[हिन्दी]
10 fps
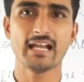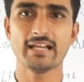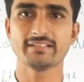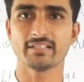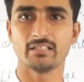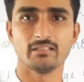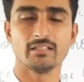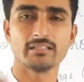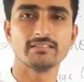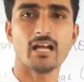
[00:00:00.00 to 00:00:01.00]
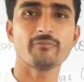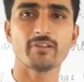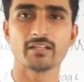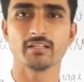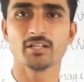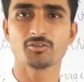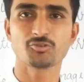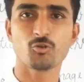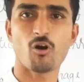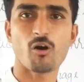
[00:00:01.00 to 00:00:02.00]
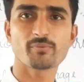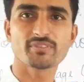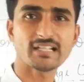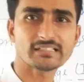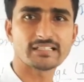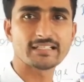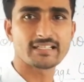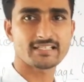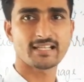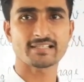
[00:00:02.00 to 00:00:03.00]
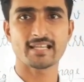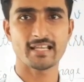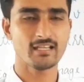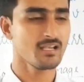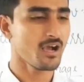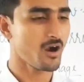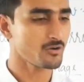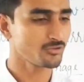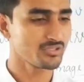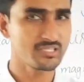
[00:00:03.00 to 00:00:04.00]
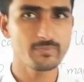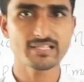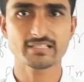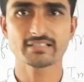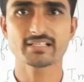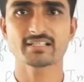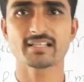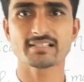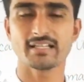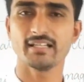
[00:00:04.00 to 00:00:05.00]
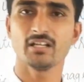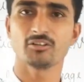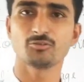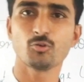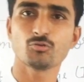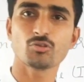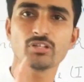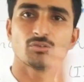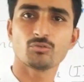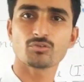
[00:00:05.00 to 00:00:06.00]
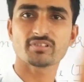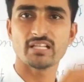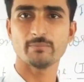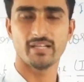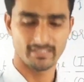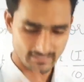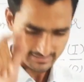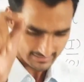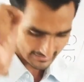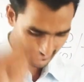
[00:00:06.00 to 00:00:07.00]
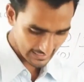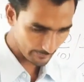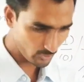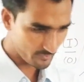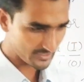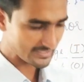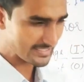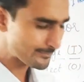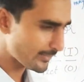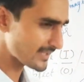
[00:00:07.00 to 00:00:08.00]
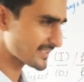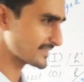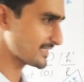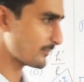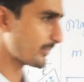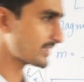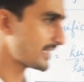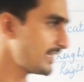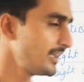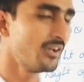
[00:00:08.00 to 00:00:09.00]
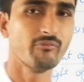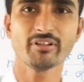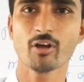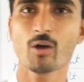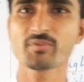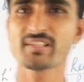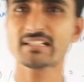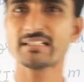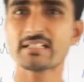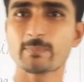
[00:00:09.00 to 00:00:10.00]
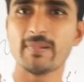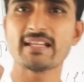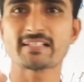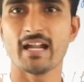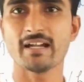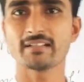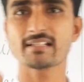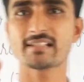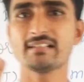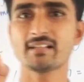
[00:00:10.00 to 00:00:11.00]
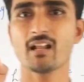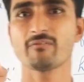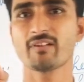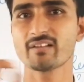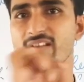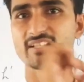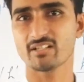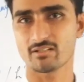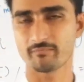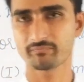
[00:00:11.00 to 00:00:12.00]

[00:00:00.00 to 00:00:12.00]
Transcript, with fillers: हाइट है या फिर जो ऑब्जेक्ट की डिस्टेंस है और जो इमेज की डिस्टेंस है दोनों के दोनों सेम है जैसे कि आपको हम एक सिंपल सा एग्जाम्पल दें व्हेन द ऑब्जेक्ट इज प्लेस्ड एट द सेंटर ऑफ कर्वेचर